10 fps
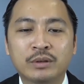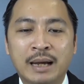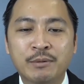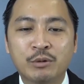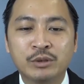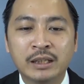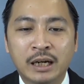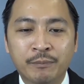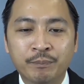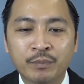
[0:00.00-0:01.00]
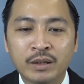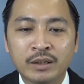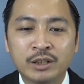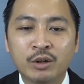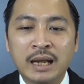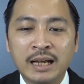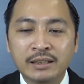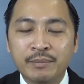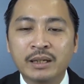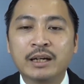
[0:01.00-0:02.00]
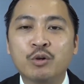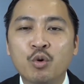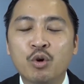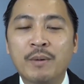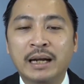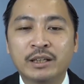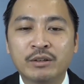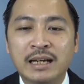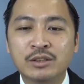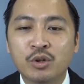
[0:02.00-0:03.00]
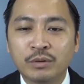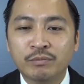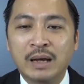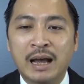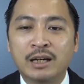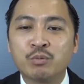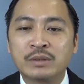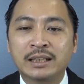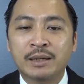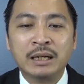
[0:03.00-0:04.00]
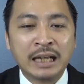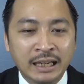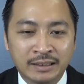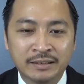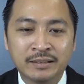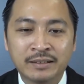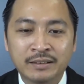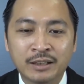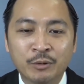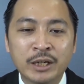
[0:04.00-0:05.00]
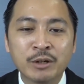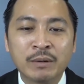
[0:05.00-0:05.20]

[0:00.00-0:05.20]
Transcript: 8 đồng 9 đồng chứ còn ai chả biết là cái khu của bạn thì nó đang sốt và không nhanh là mất ngay đồng ý không